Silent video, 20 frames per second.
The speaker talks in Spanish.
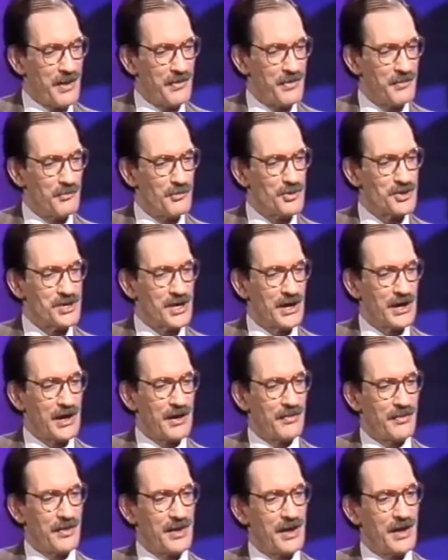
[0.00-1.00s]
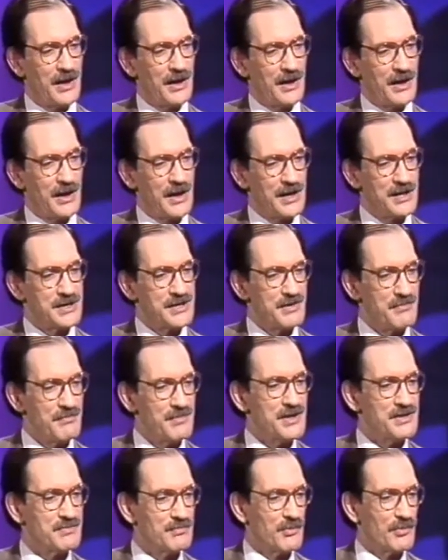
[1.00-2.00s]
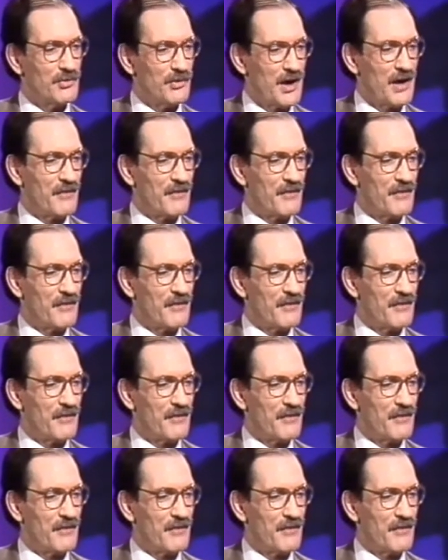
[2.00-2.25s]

me hace mucha gracia en sí mismo